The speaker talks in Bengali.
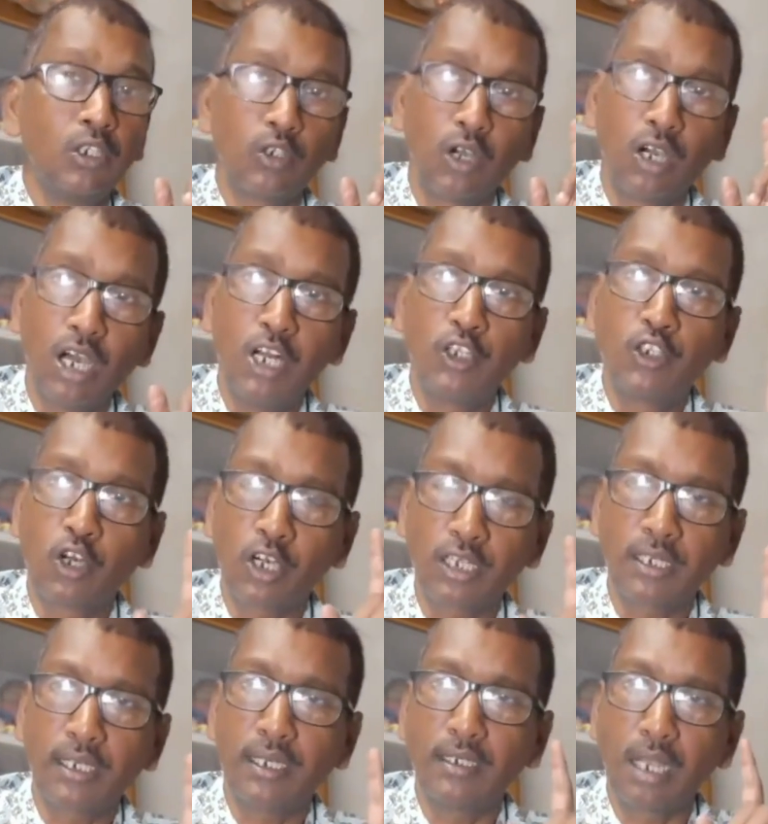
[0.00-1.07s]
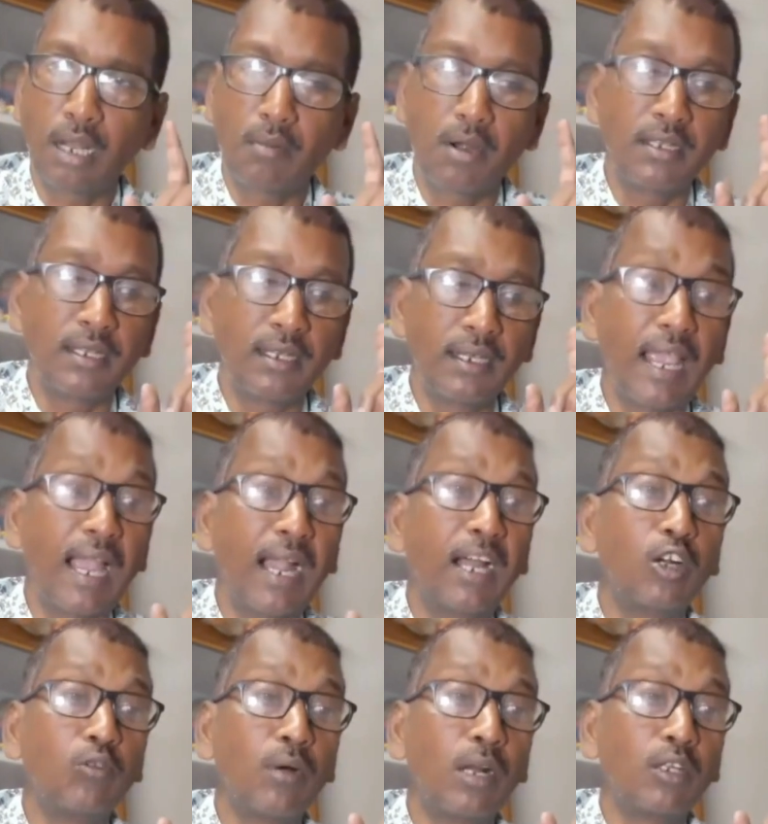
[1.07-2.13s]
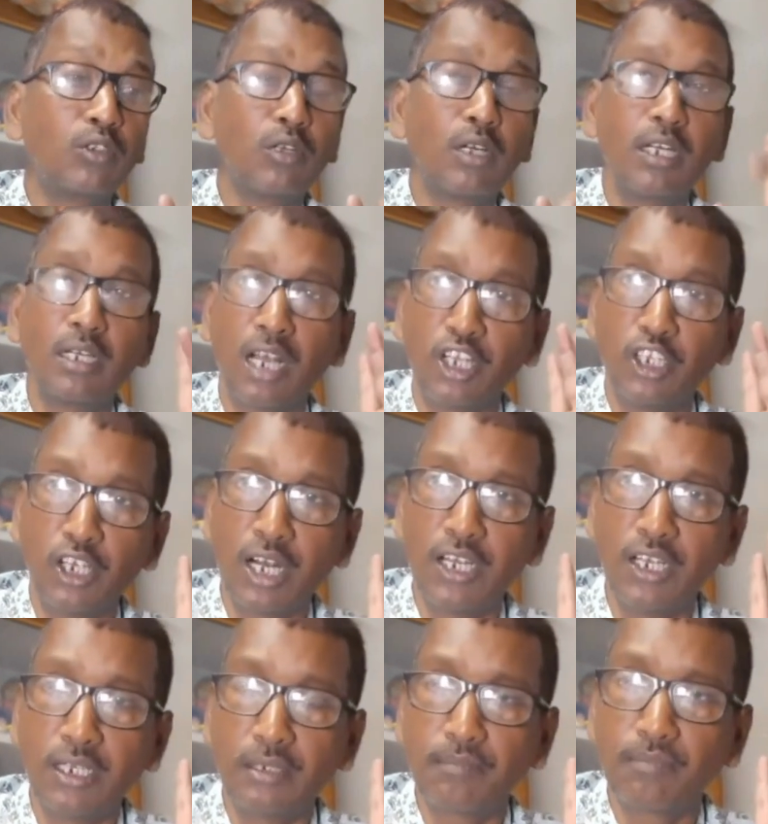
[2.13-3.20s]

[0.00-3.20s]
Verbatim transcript: সকাল ছটা থেকে তার বাড়িতে এগারো বারো জনের আধিকারিক